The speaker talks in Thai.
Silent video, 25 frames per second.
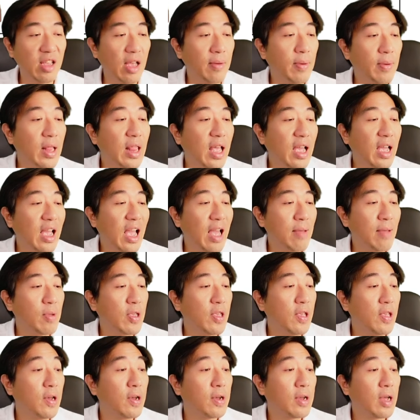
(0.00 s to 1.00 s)
พลังงานไป
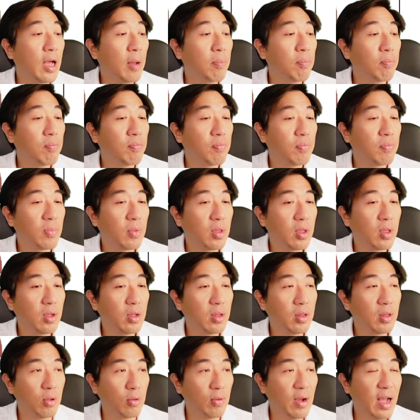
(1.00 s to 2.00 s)
เยอะครับ
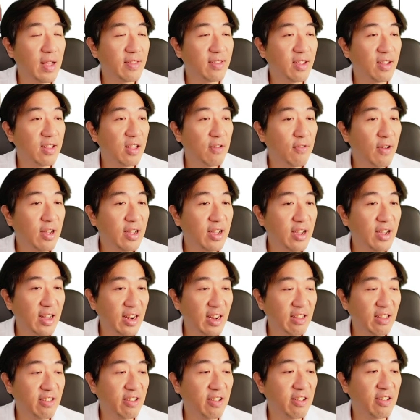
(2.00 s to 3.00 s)
หรือว่าอาจจะเรียกว่าก
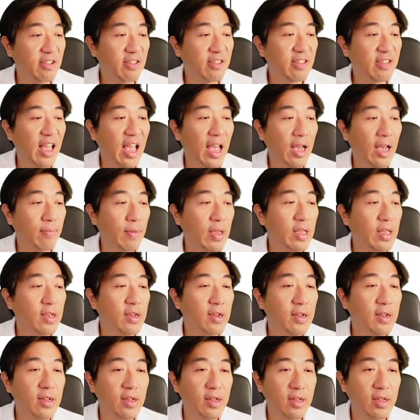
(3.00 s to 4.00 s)
ระเจิงแสงไปเย
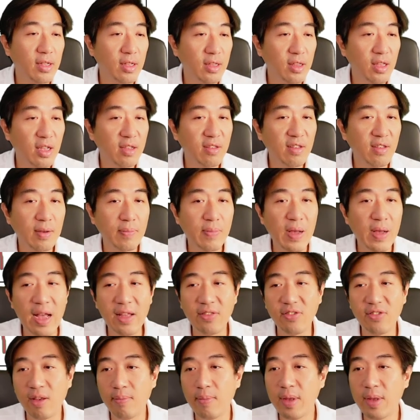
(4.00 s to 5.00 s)
อะเนื่องจากผ่าน
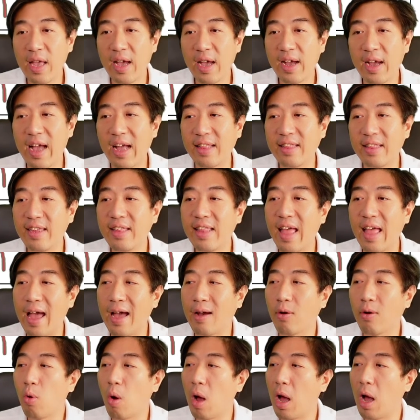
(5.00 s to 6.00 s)
ชั้นบรรยากาศที่หนา
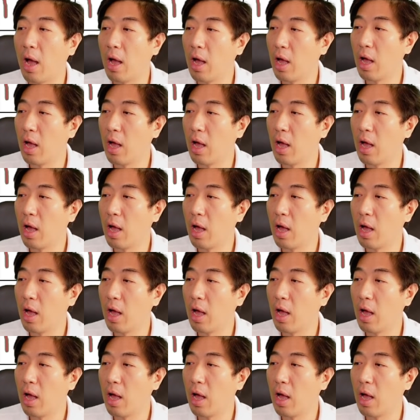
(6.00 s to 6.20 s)
กว่า